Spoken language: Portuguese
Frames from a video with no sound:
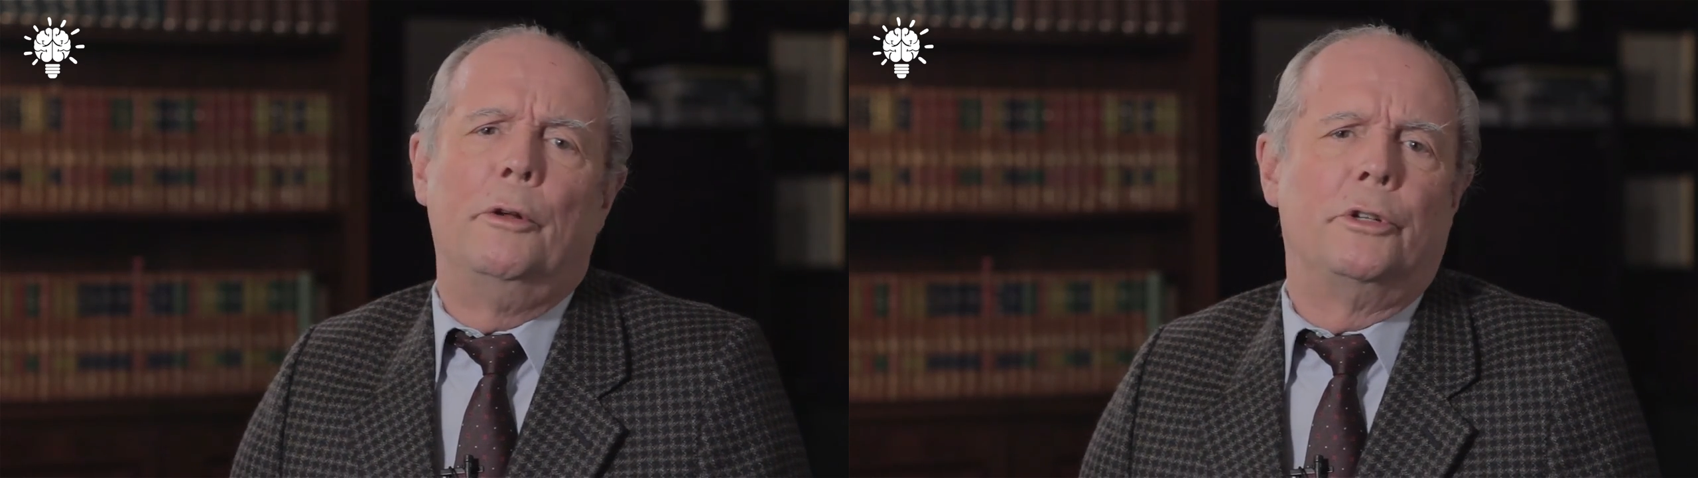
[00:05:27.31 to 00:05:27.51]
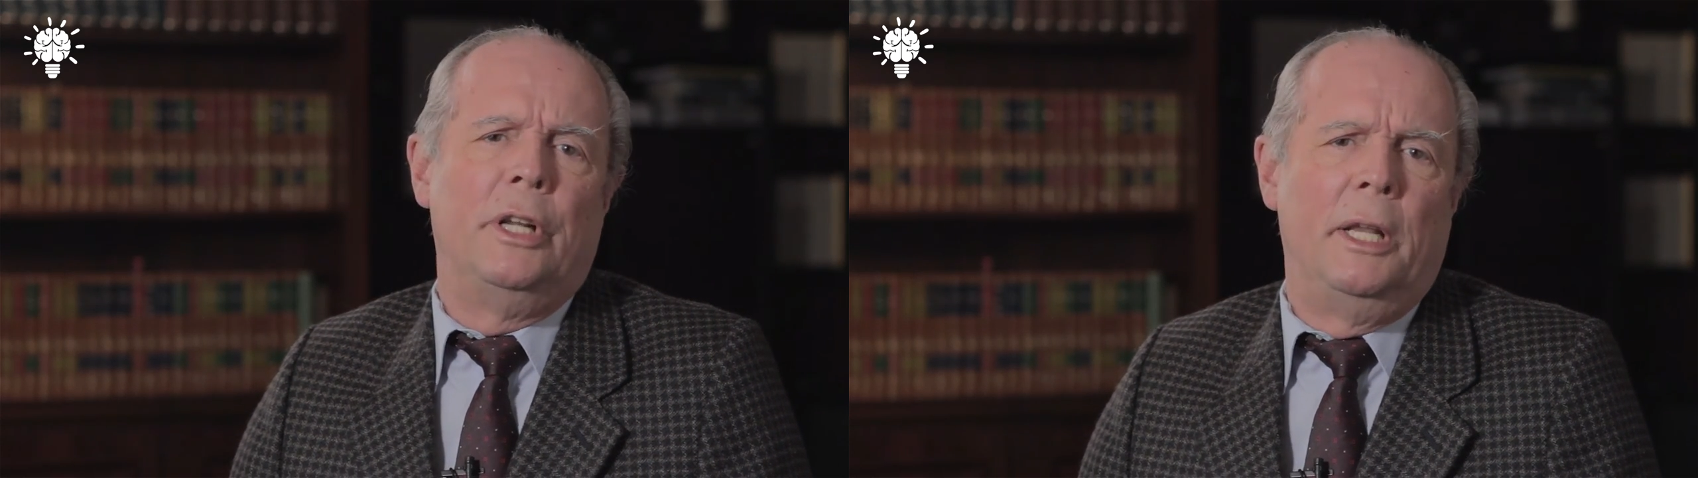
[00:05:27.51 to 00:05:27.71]
e
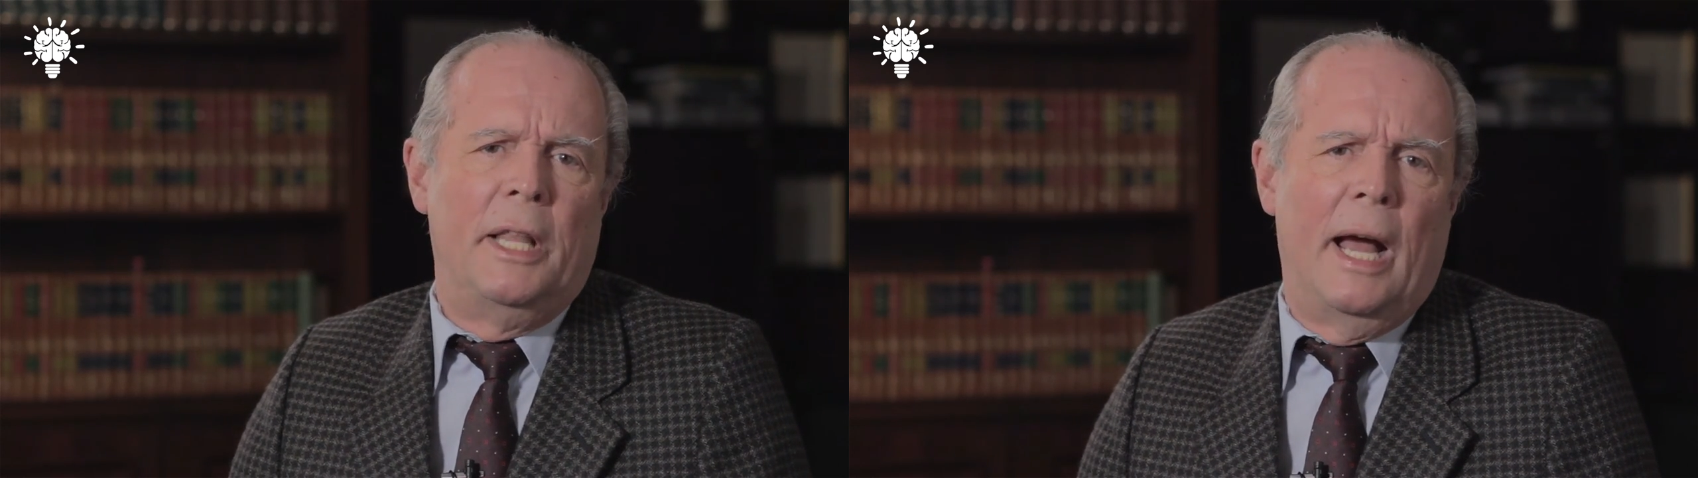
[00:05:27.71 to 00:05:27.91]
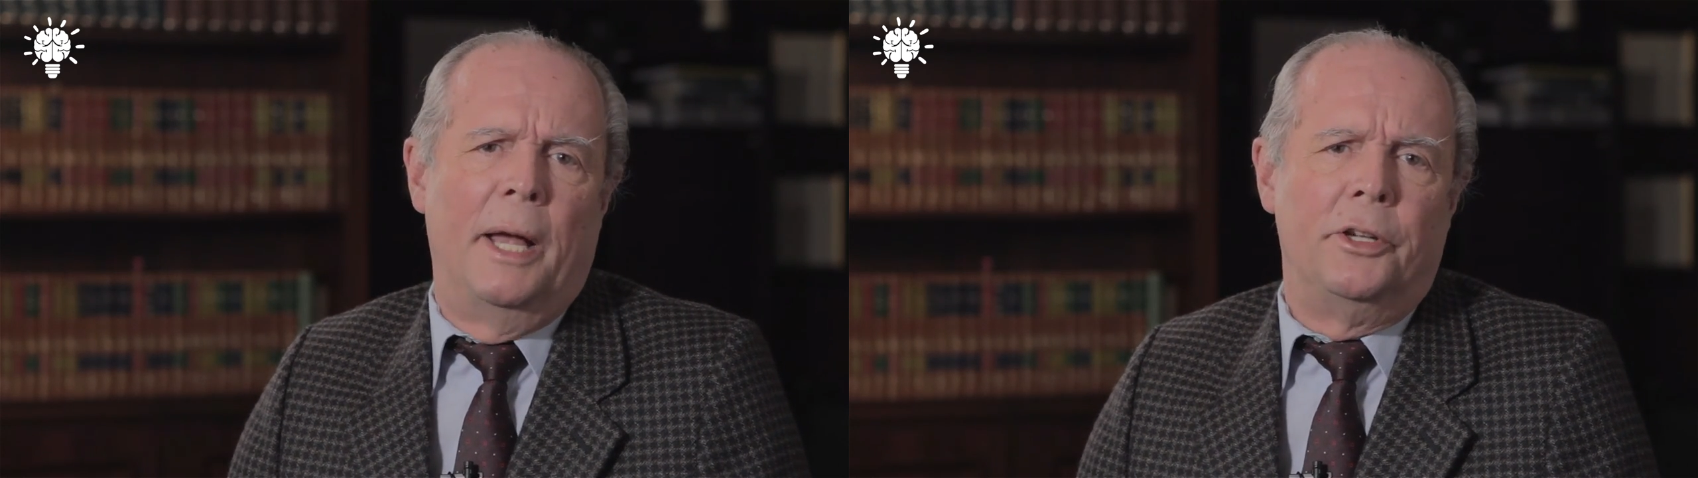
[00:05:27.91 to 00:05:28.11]

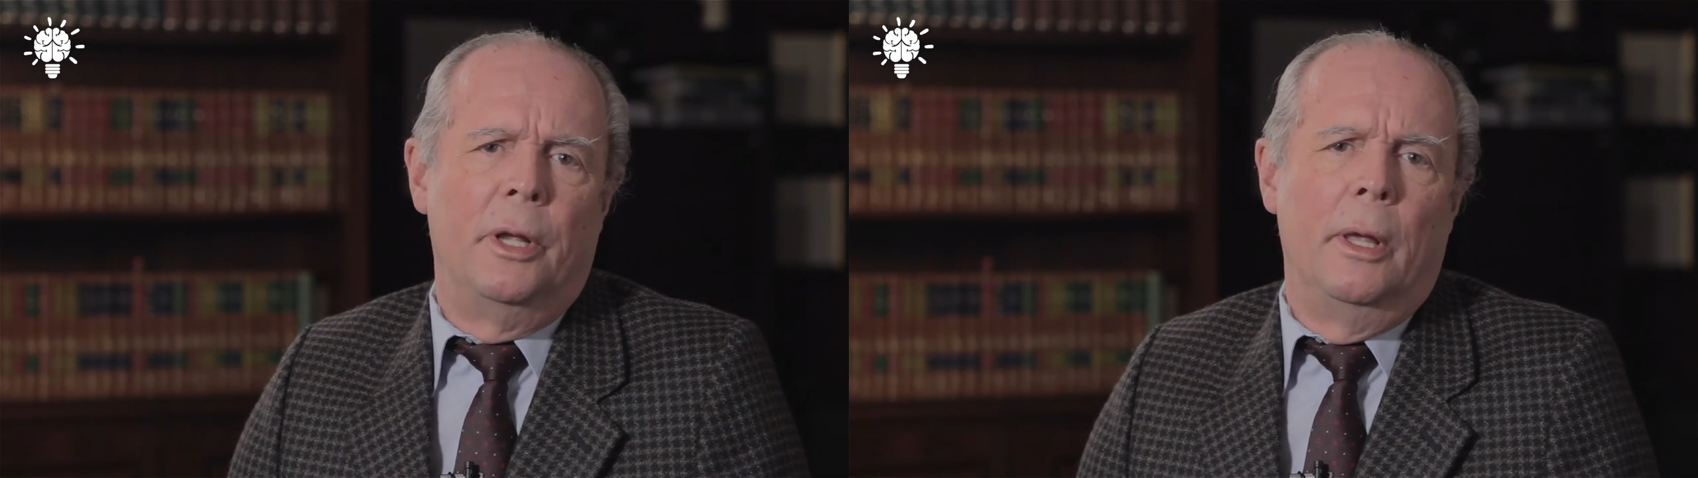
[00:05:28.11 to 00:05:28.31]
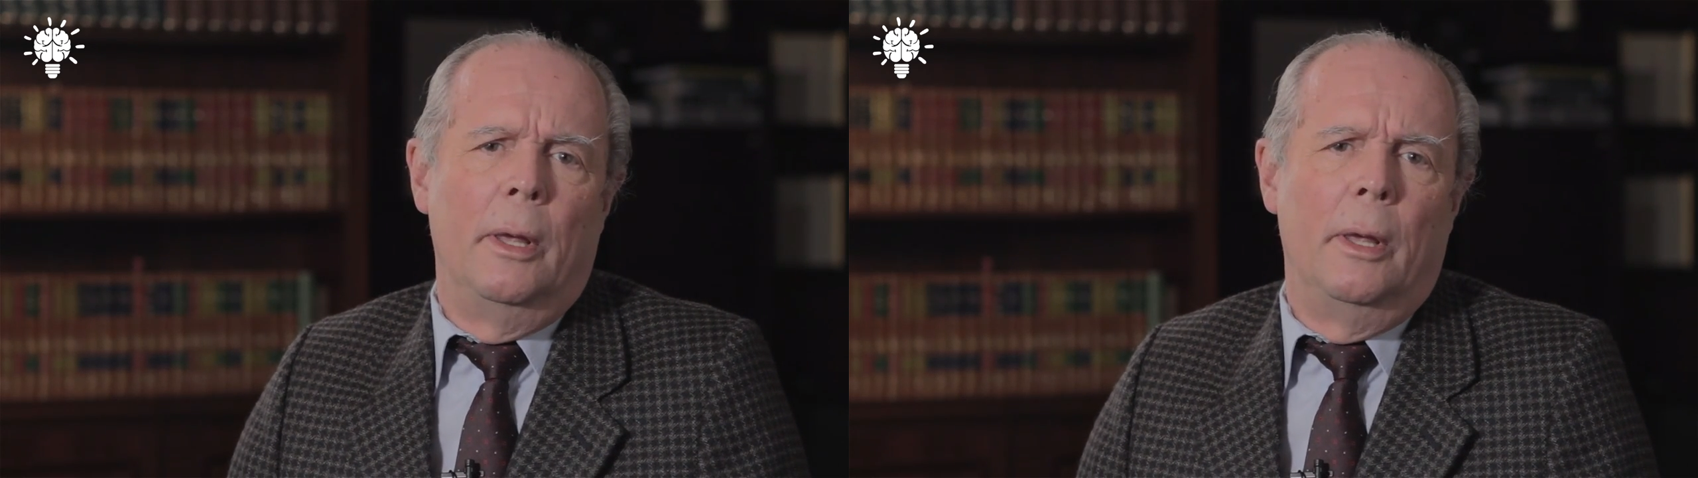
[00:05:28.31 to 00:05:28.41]
inutilidade.